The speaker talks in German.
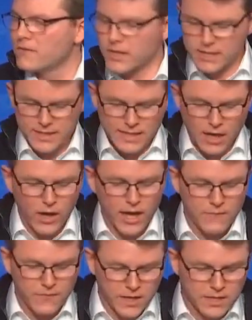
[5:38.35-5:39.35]
wirklich auch
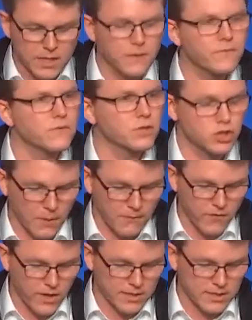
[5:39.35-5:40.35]
effektiv gestoppt
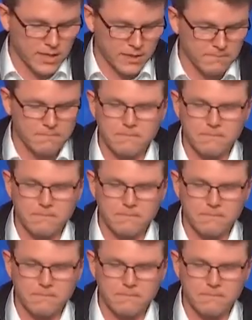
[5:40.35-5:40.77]
werden kann.